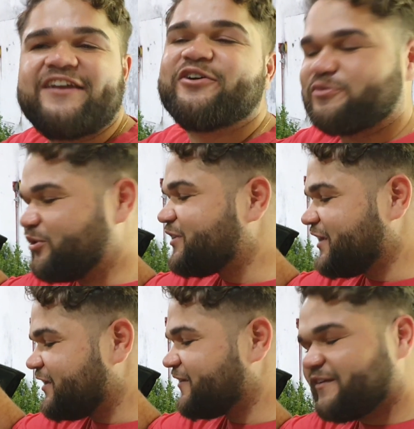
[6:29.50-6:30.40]
Eu que
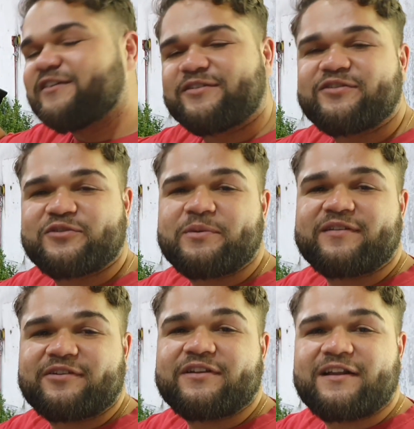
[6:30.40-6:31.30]
montei.
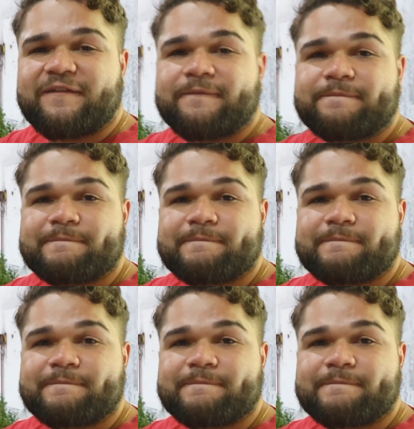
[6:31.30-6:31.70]
Suspensão, né? Vamos mostrar